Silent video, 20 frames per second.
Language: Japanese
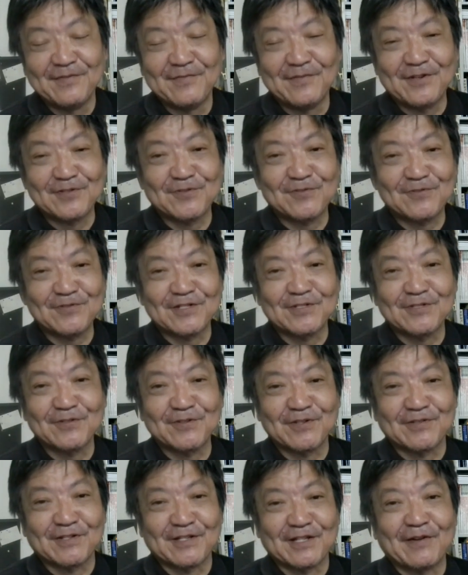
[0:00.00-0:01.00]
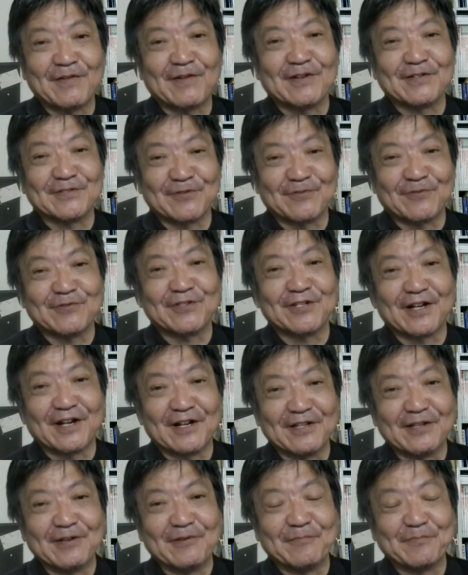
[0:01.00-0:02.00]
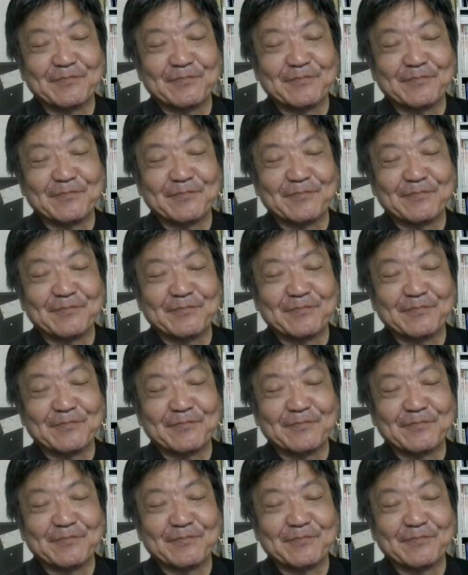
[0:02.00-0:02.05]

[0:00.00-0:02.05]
まあ、そこでストレスはないわけですよこっち側に、